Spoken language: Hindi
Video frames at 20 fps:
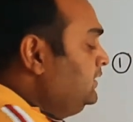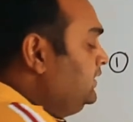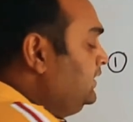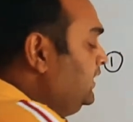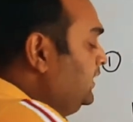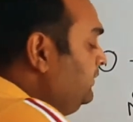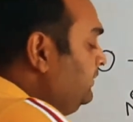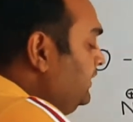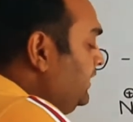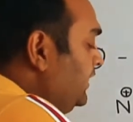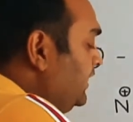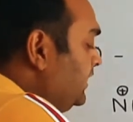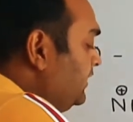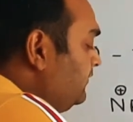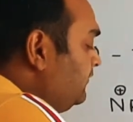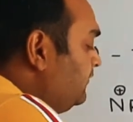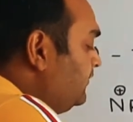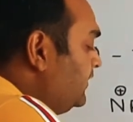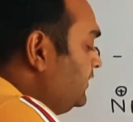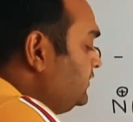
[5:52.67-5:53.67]
ये मिलेगा
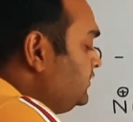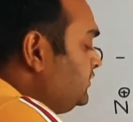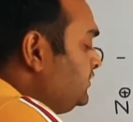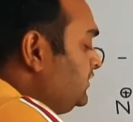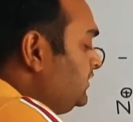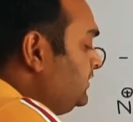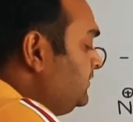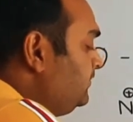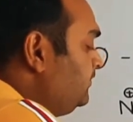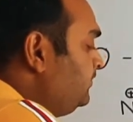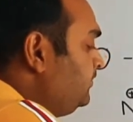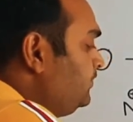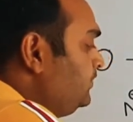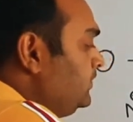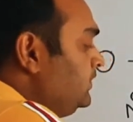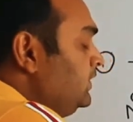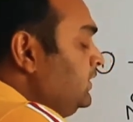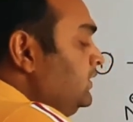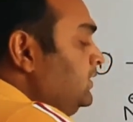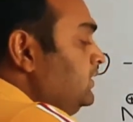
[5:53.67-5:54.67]
फर्स्ट
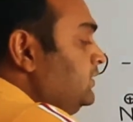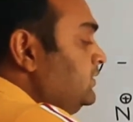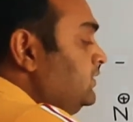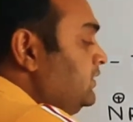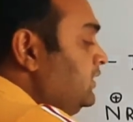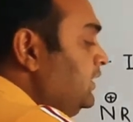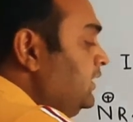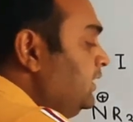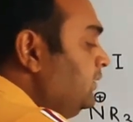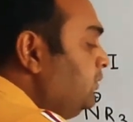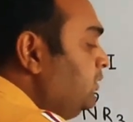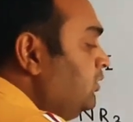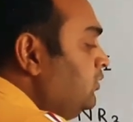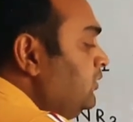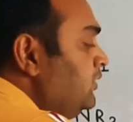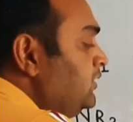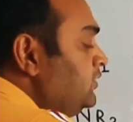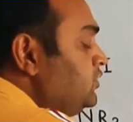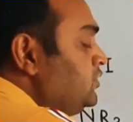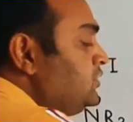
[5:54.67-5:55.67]
सी डबल ओ
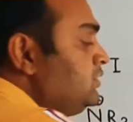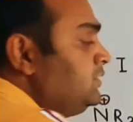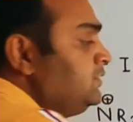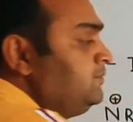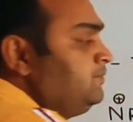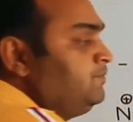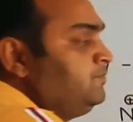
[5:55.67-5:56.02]
एच